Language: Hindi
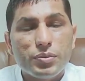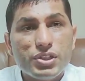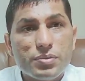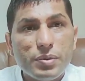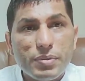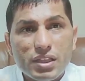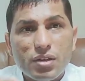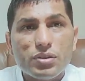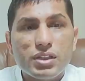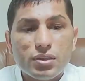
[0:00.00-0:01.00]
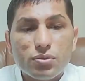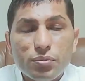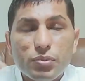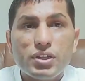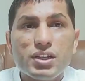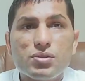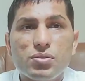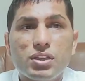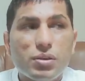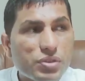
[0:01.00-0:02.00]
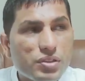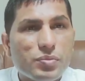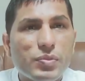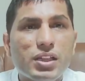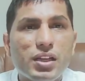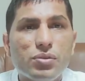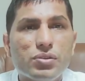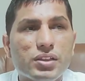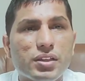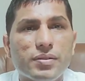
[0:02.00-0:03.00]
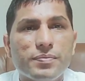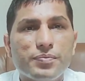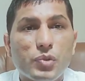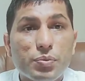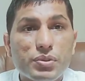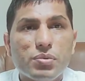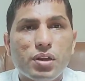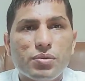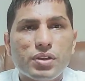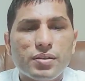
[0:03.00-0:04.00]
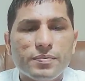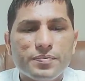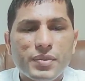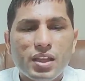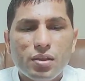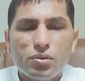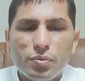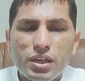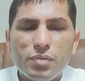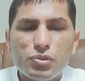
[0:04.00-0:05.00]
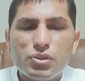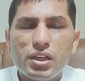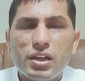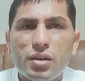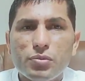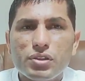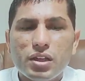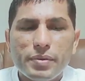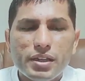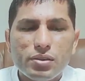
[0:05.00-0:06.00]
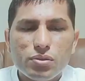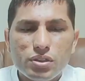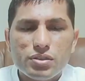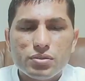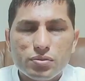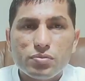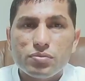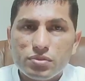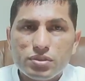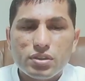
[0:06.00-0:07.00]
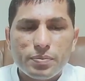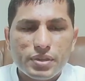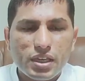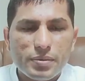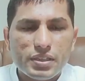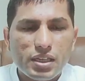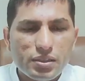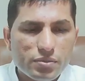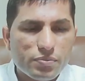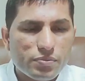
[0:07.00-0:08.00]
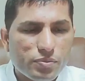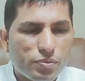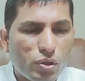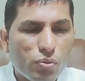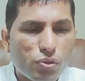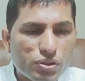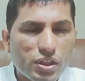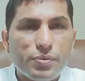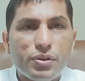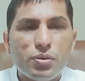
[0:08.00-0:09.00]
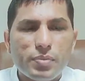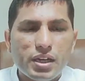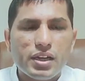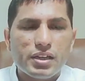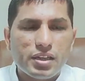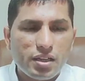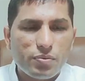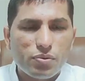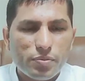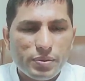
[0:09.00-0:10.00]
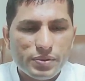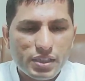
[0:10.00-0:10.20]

बीच में बंदा होता है तो उनको ट्रस्ट होता है उनकी जिम्मेदारी होती है ऑफिस वालों की तो बड़ा मुश्किल काम होता है भाई तो इन अब क्या बताएं बहुत सारे वीडियो बना रखे हैं आप उनमें भी